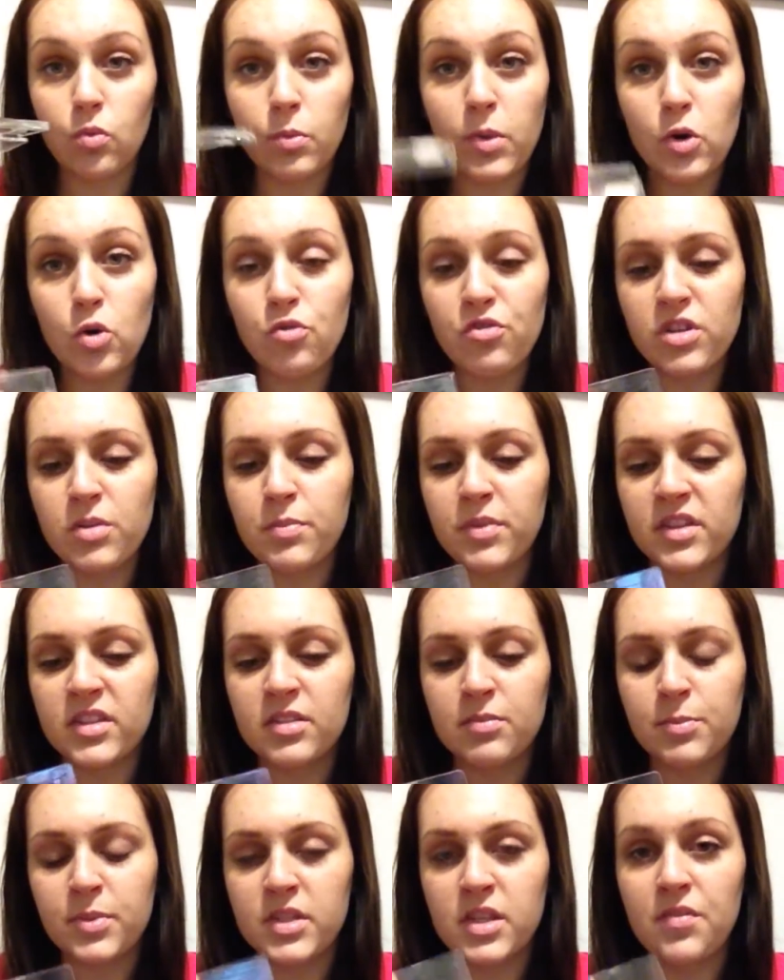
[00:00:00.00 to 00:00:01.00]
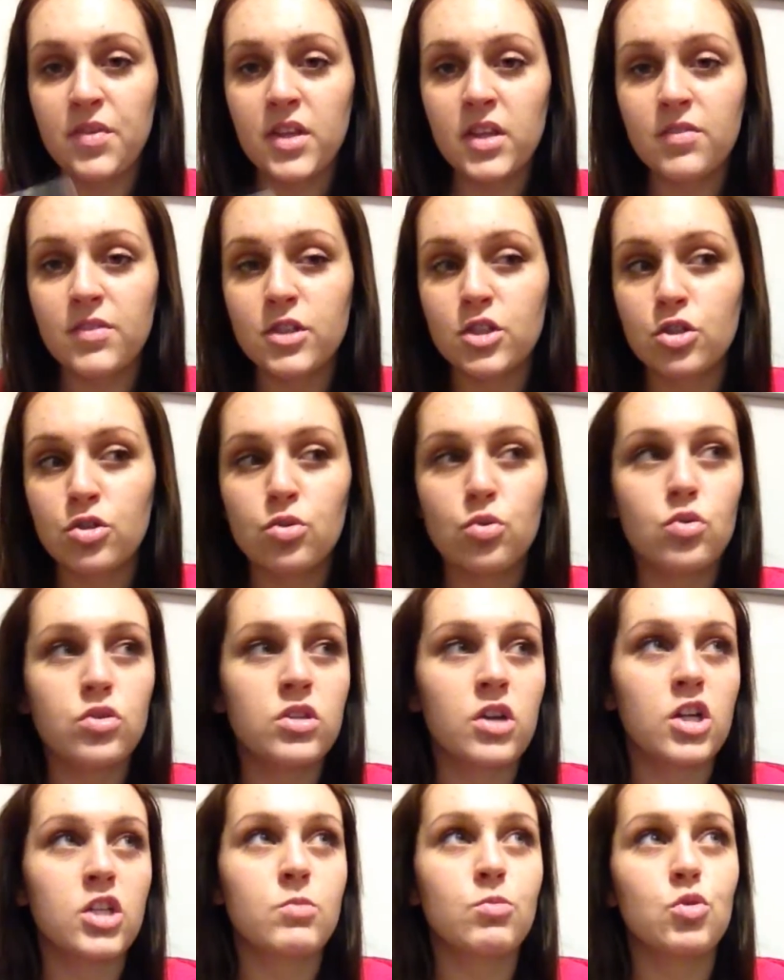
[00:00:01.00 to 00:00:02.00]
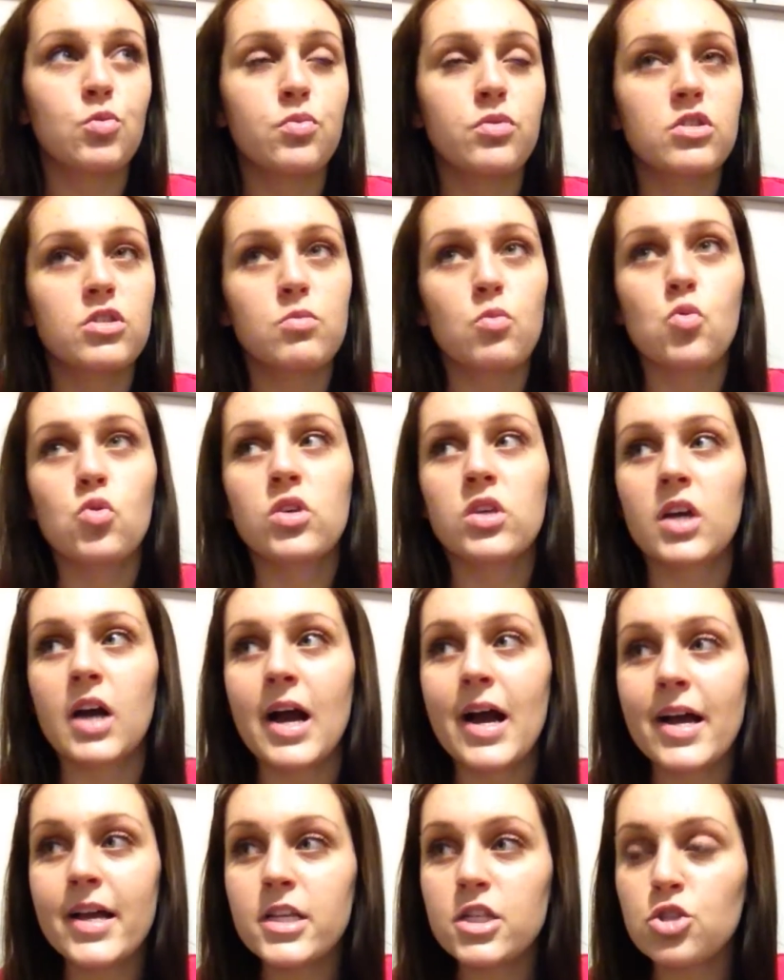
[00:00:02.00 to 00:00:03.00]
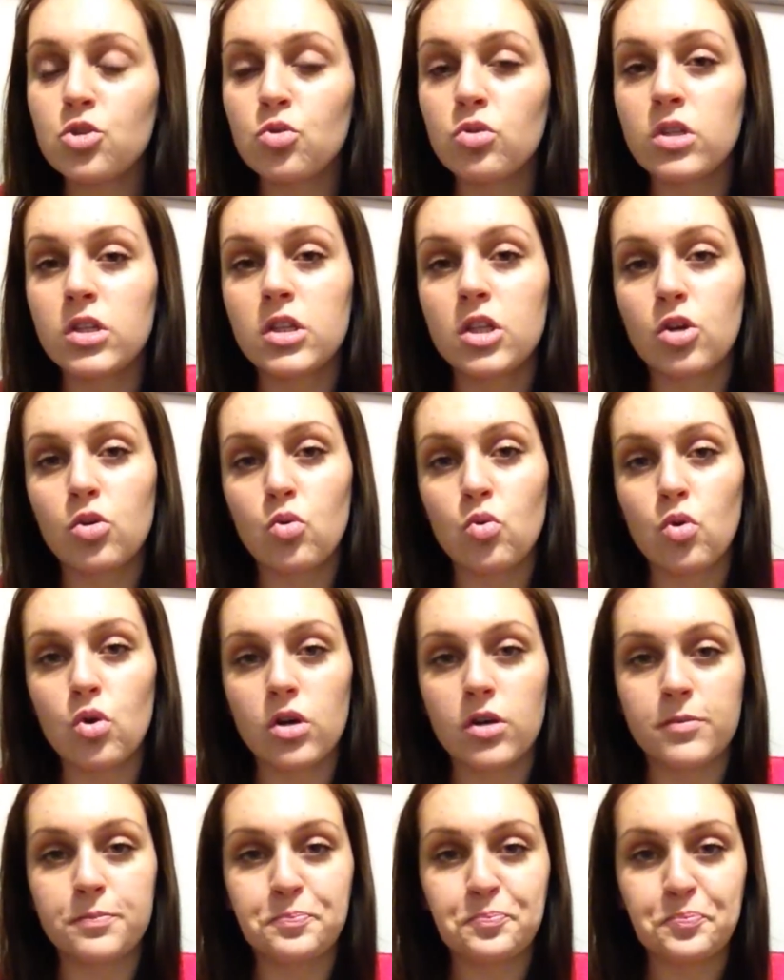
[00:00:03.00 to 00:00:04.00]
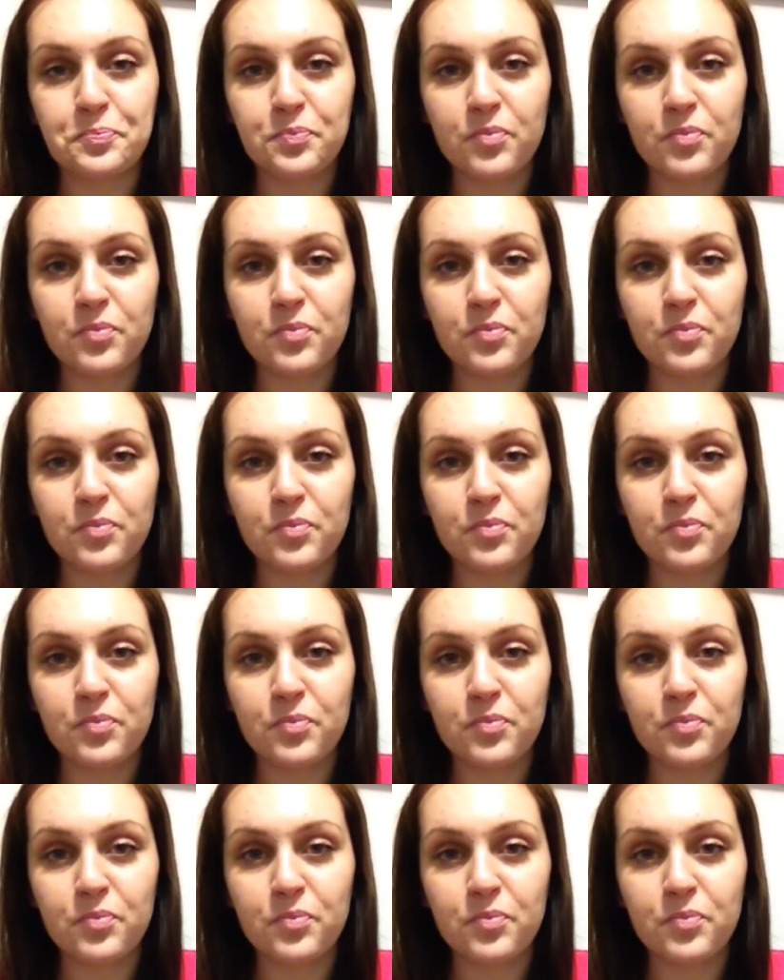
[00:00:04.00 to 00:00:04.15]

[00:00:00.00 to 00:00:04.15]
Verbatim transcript: Могу всем посоветоваться кто, скажем, любит смоки айс, но не такой